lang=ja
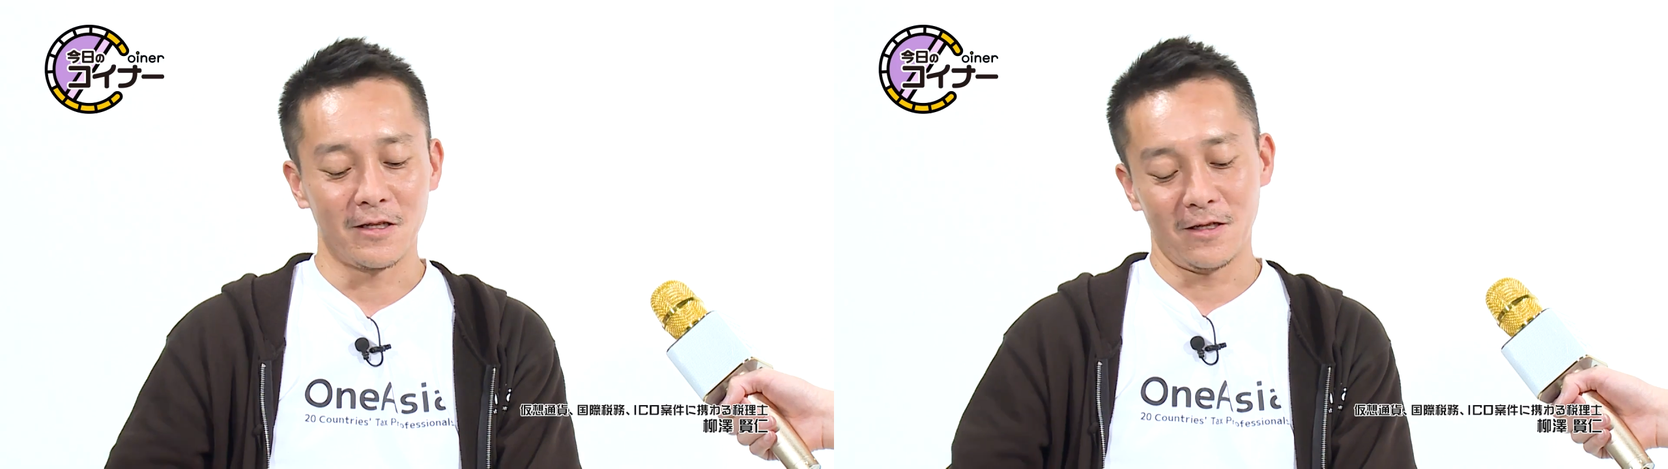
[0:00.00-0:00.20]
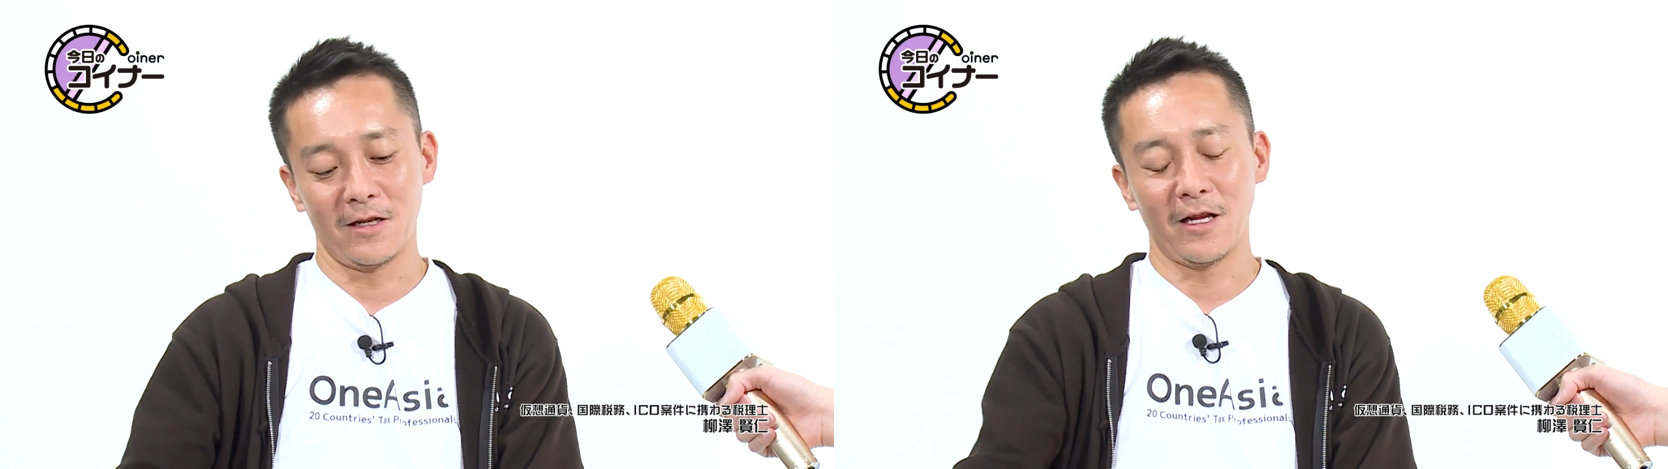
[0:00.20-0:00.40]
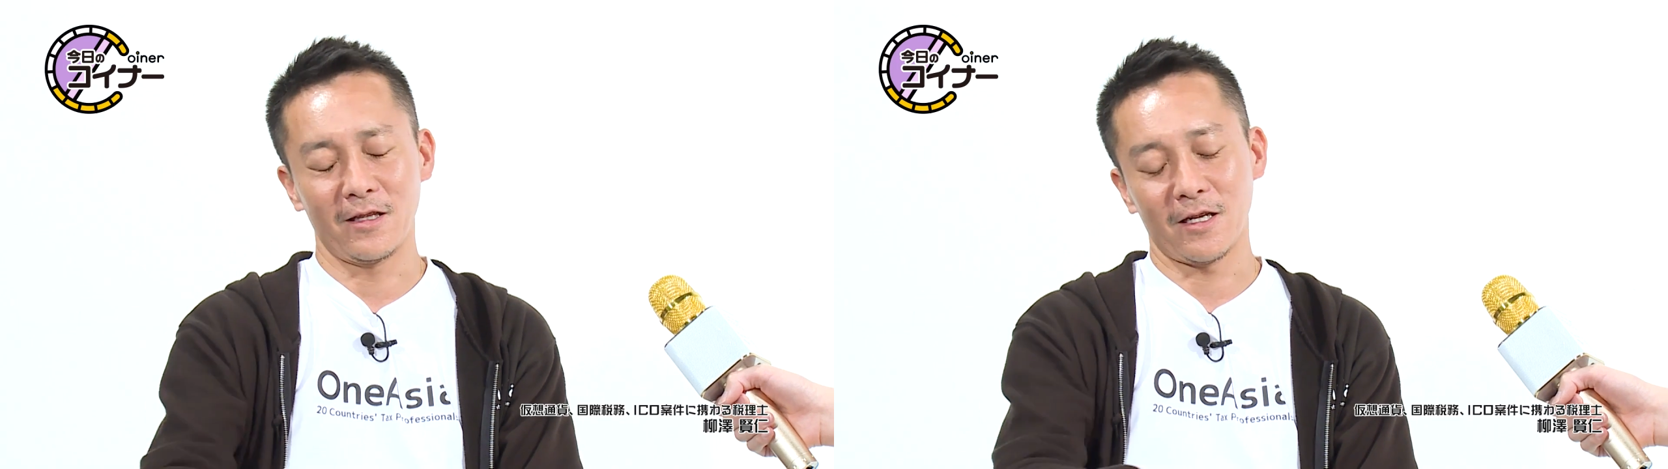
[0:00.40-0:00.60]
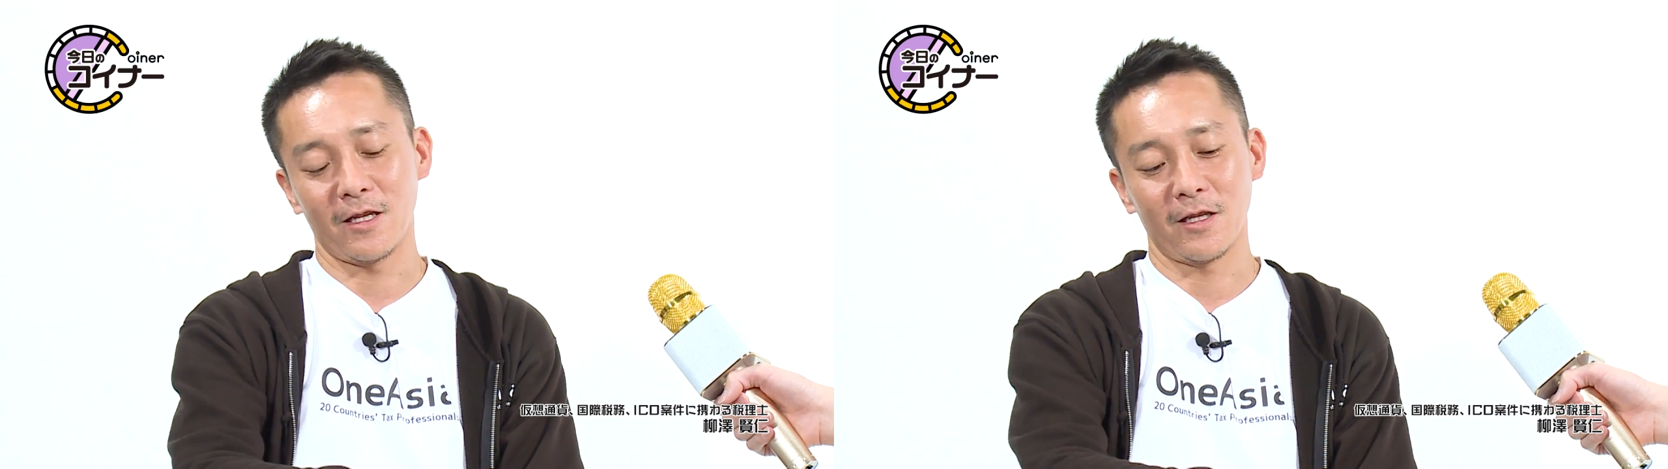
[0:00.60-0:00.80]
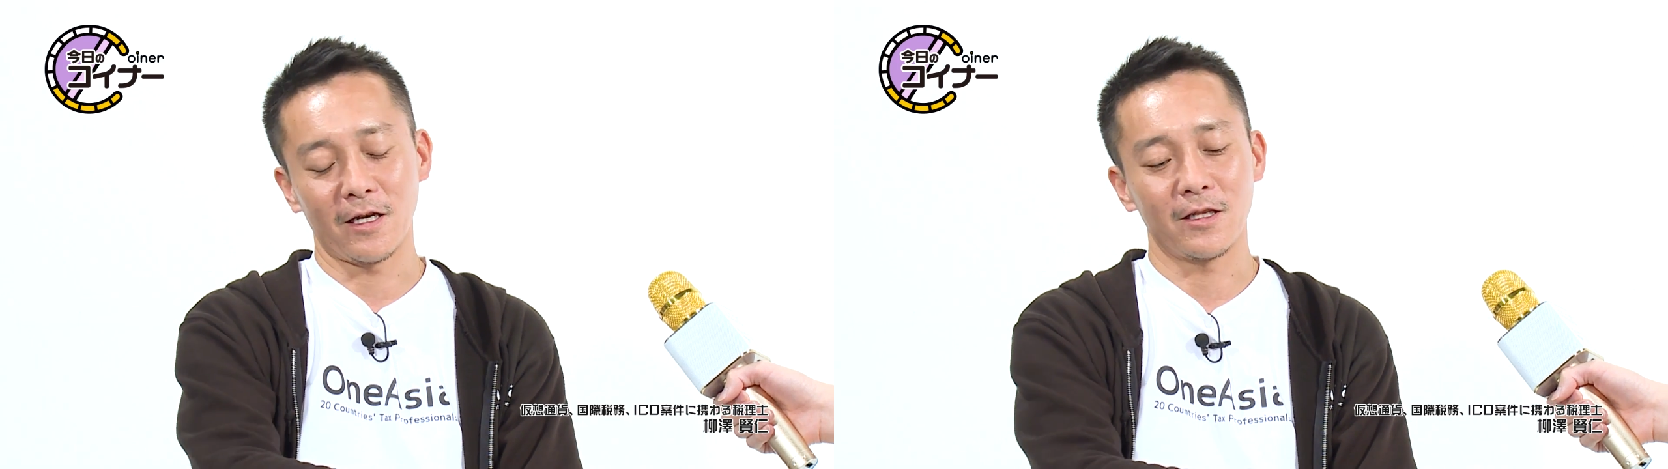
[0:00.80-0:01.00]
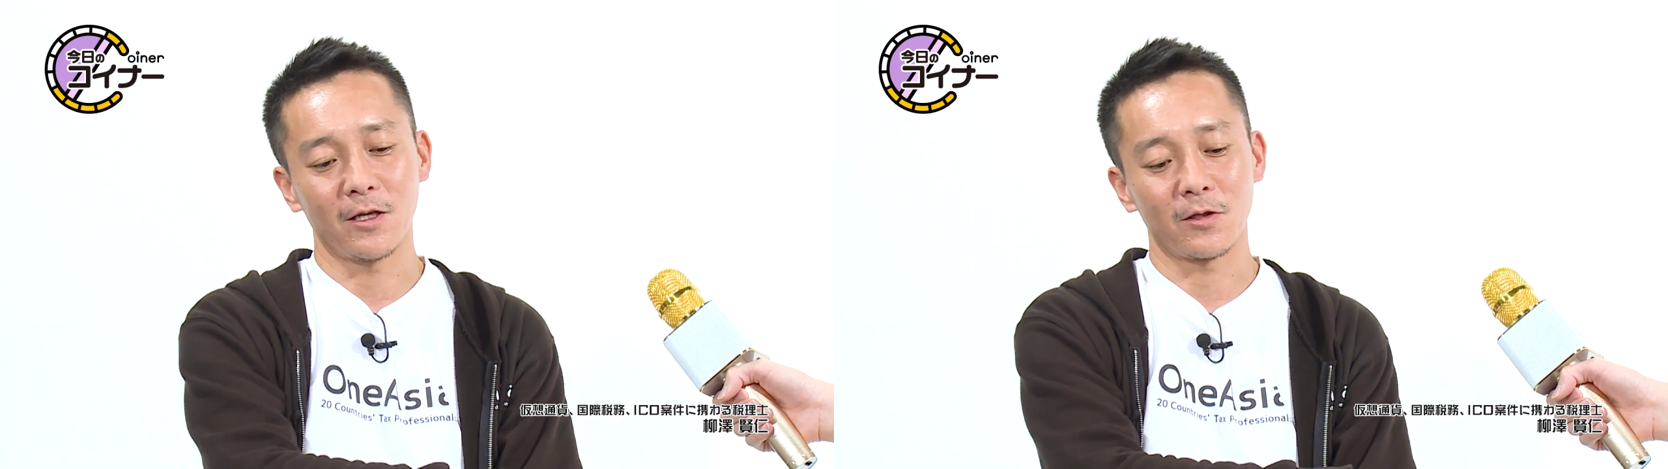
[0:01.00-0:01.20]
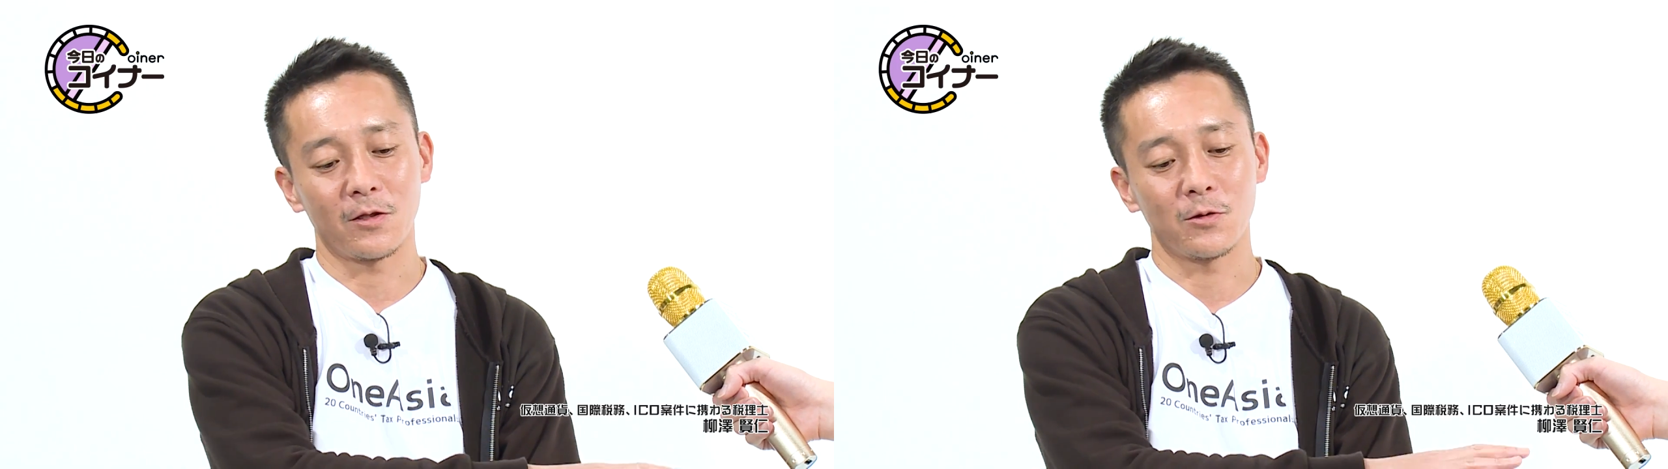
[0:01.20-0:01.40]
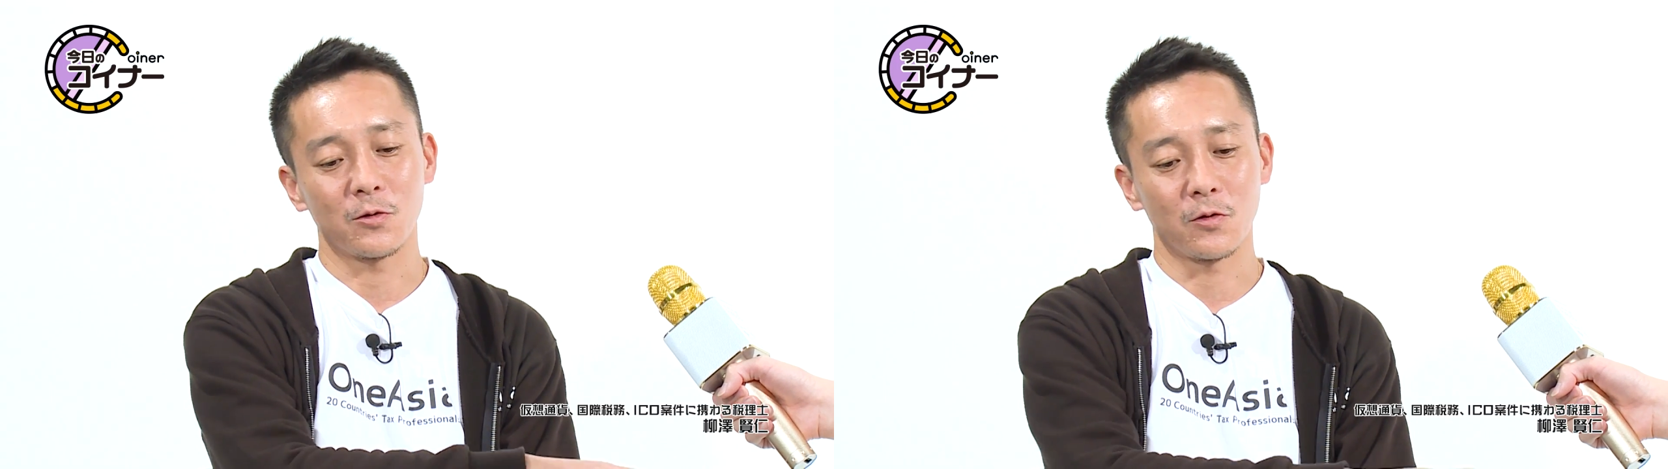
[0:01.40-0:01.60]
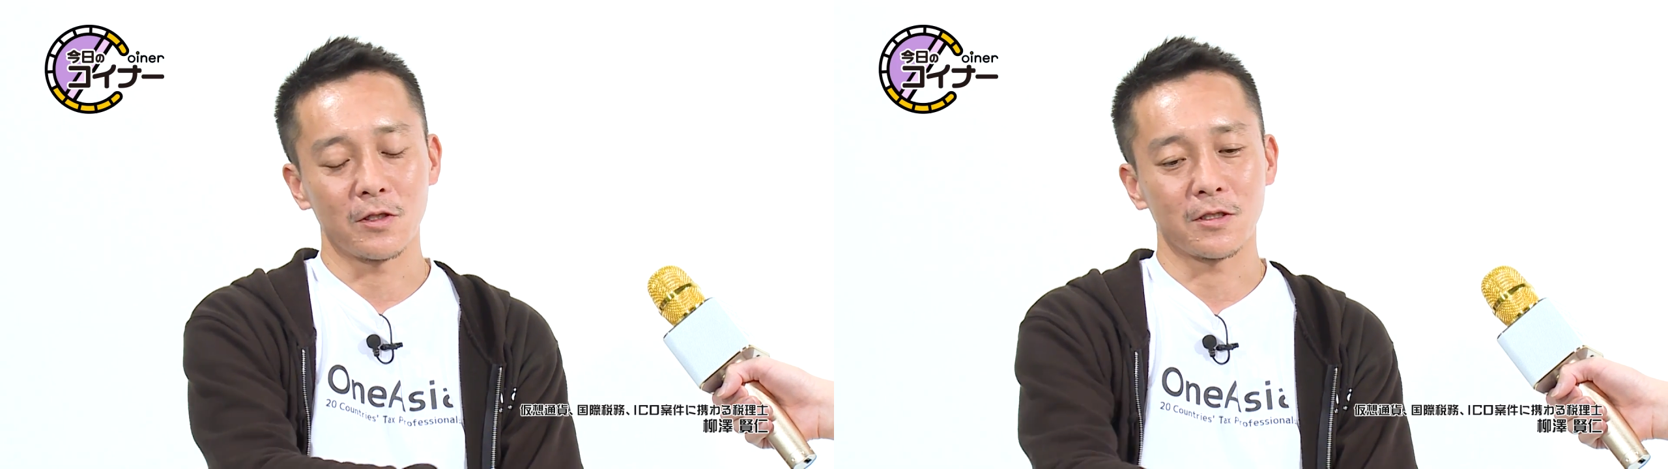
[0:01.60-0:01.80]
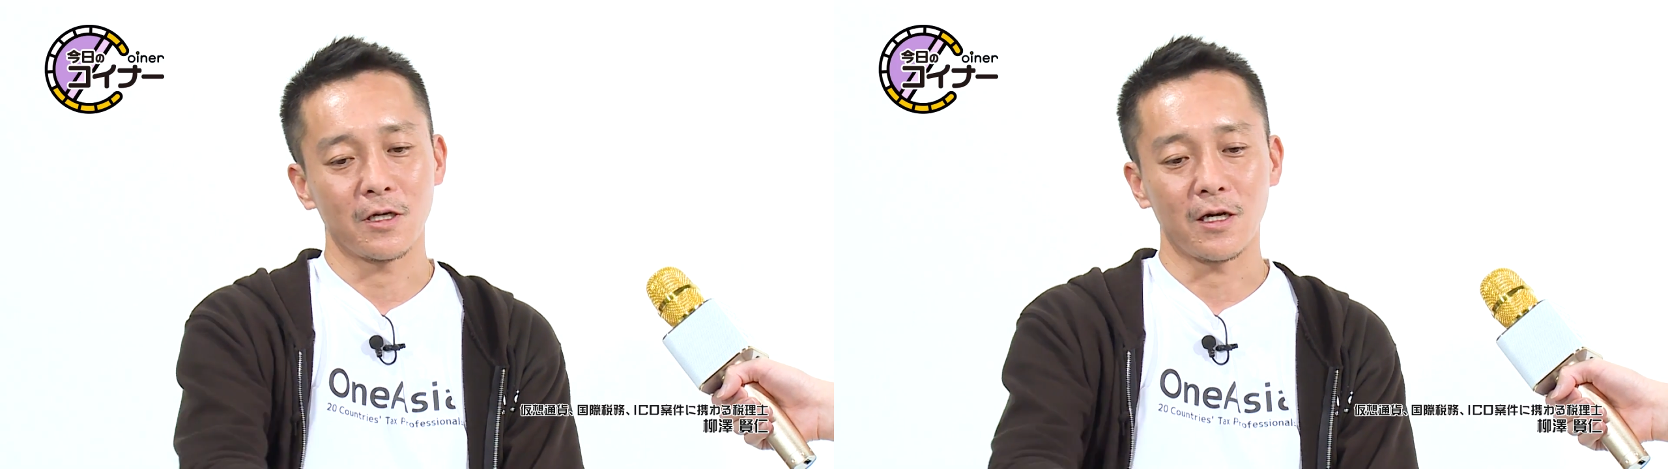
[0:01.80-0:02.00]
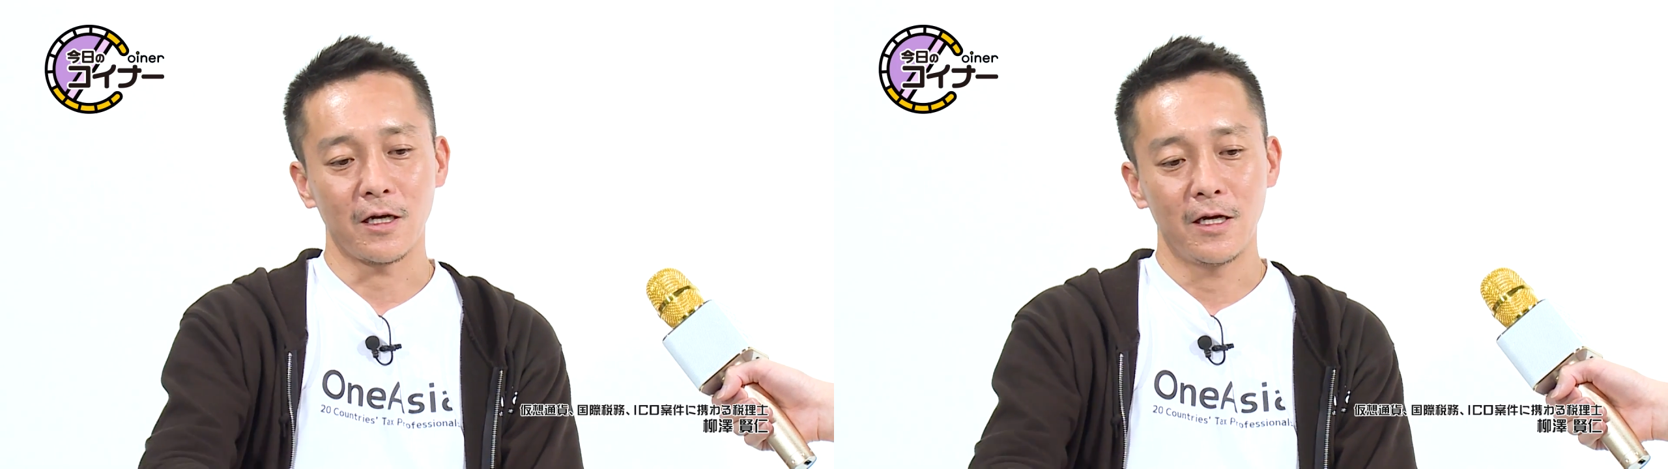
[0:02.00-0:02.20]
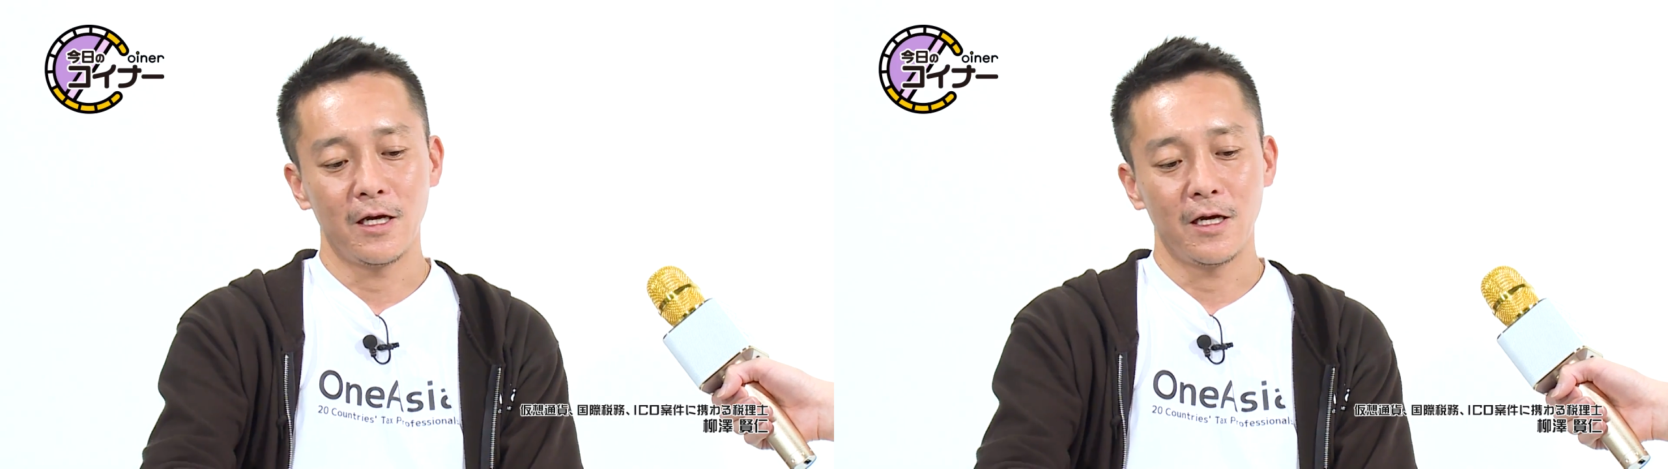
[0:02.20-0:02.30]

慣れてないなっていう人たちが